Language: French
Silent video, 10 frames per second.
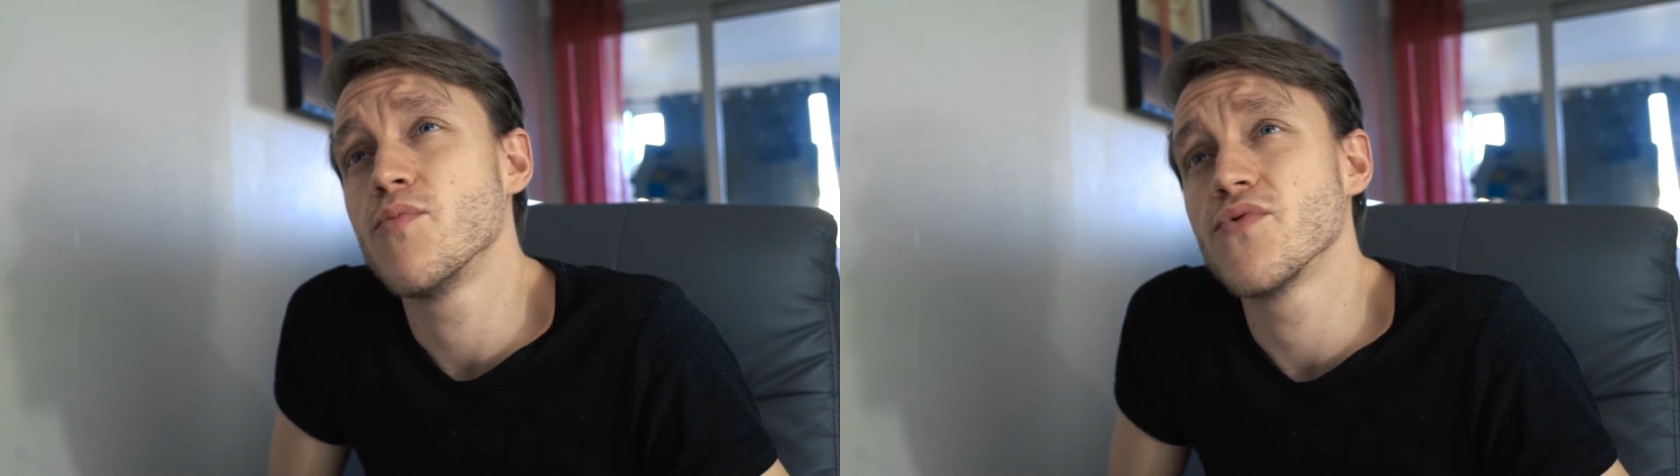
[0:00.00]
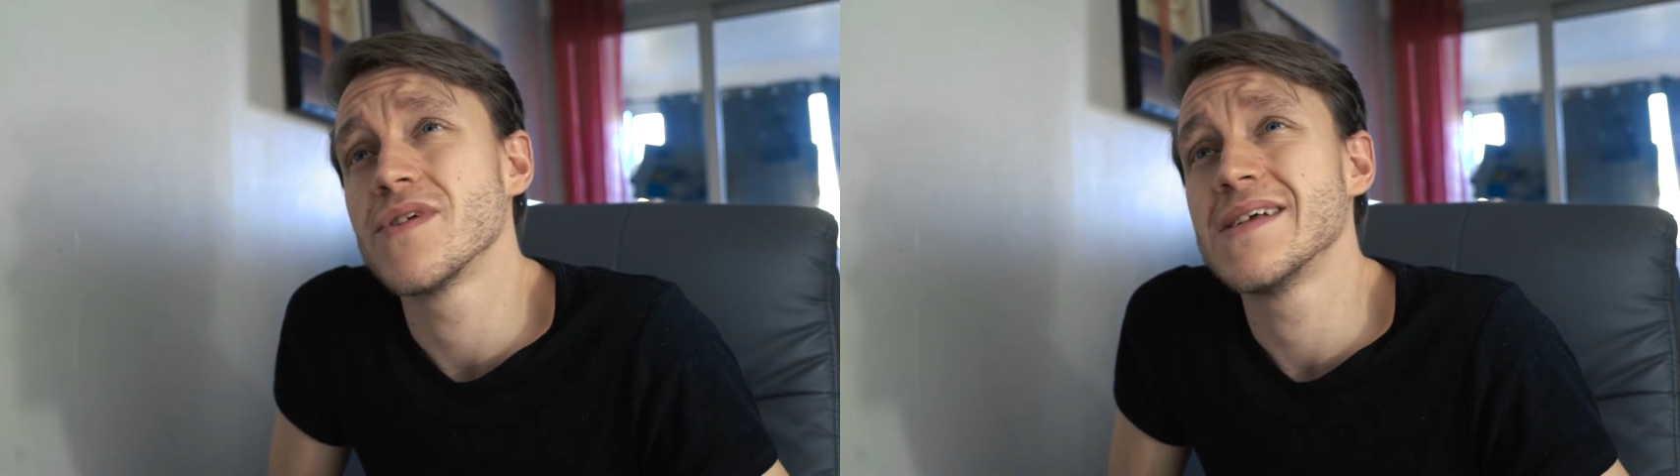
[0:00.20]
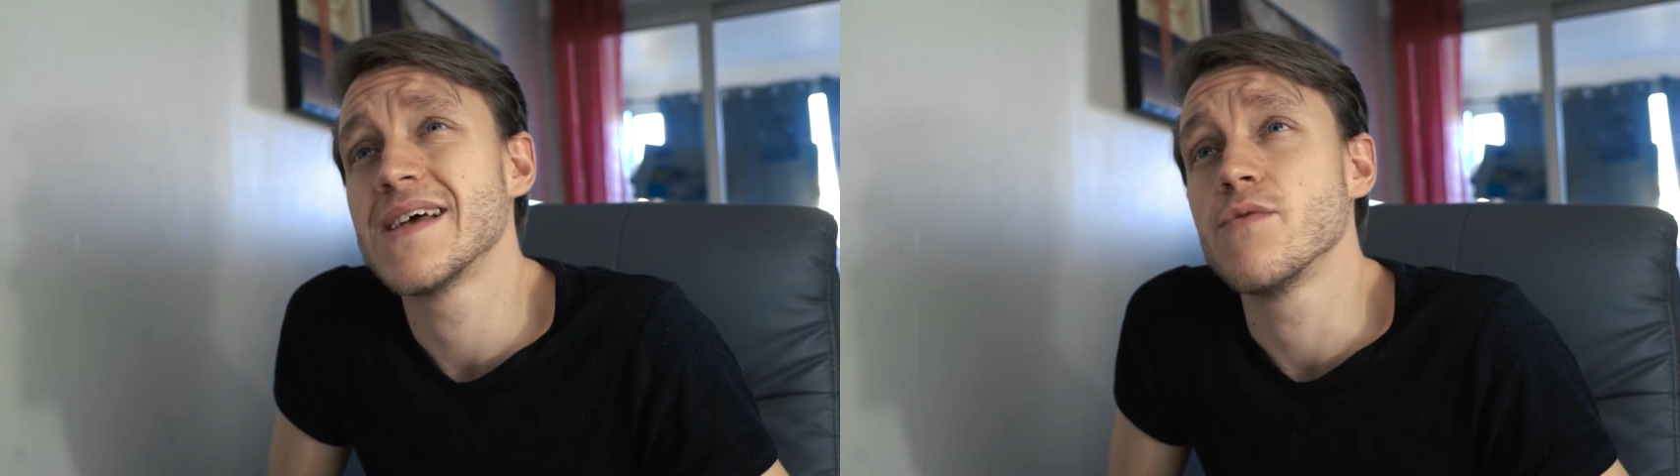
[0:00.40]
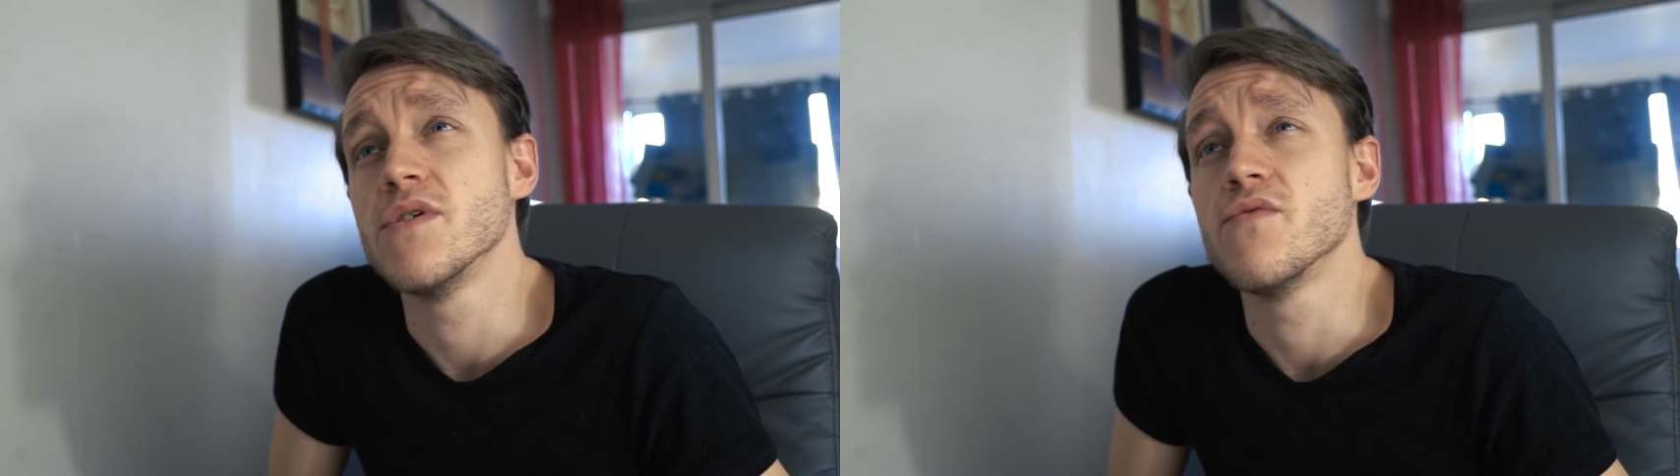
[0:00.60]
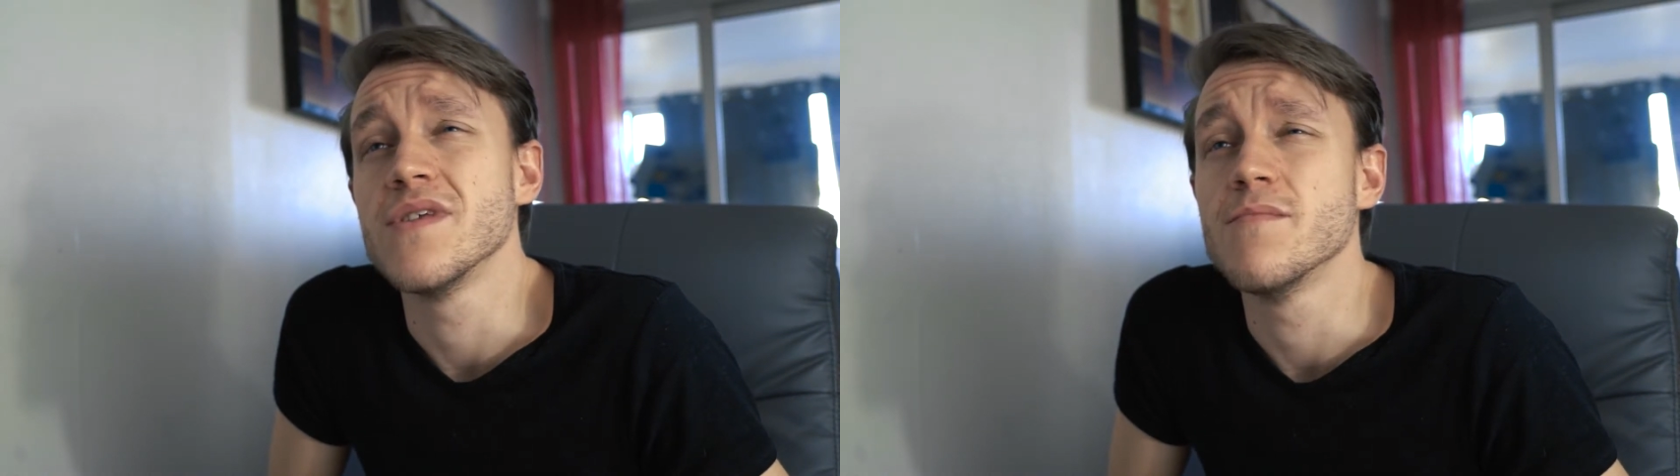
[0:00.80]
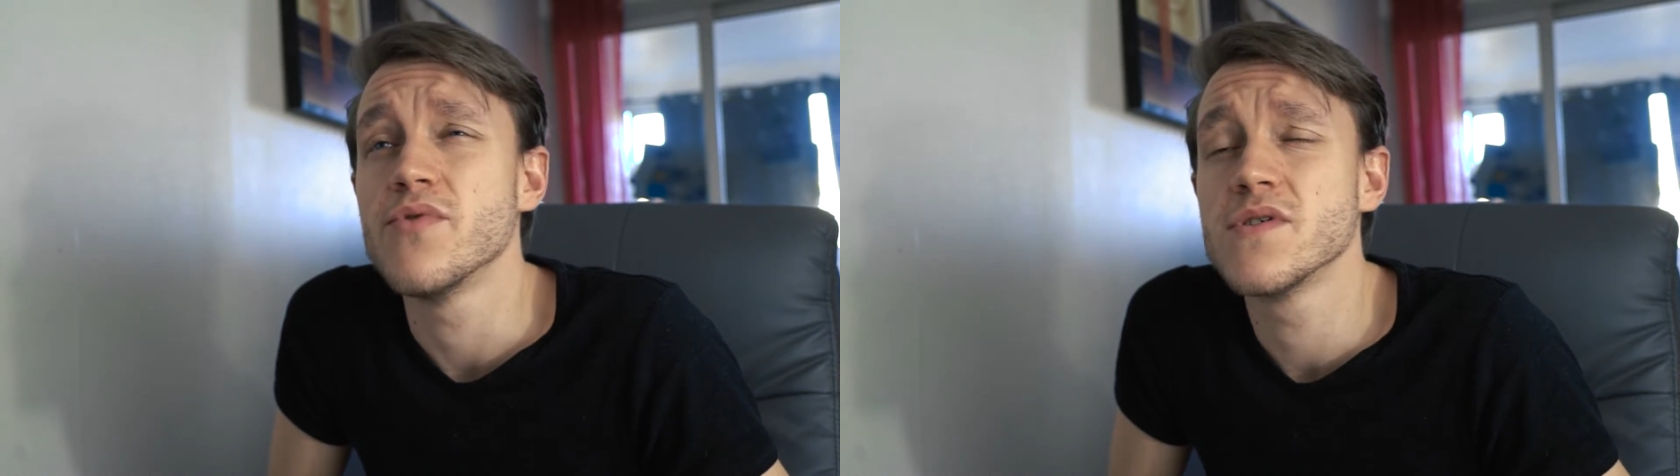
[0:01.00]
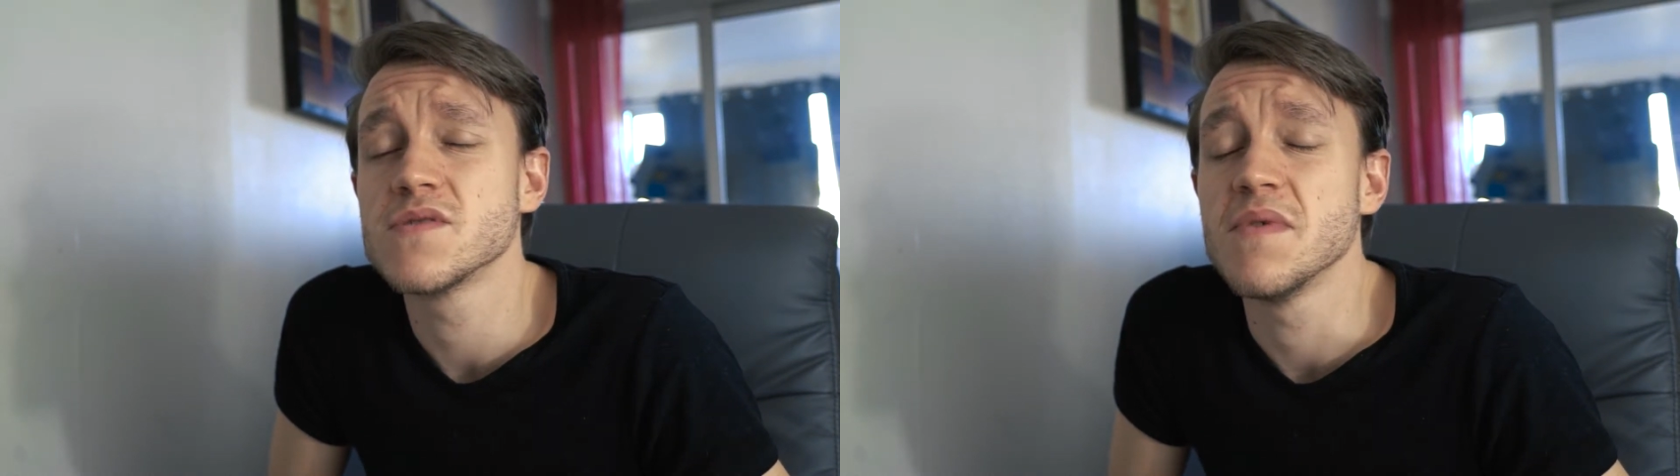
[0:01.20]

plus dans le détail au niveau des boss,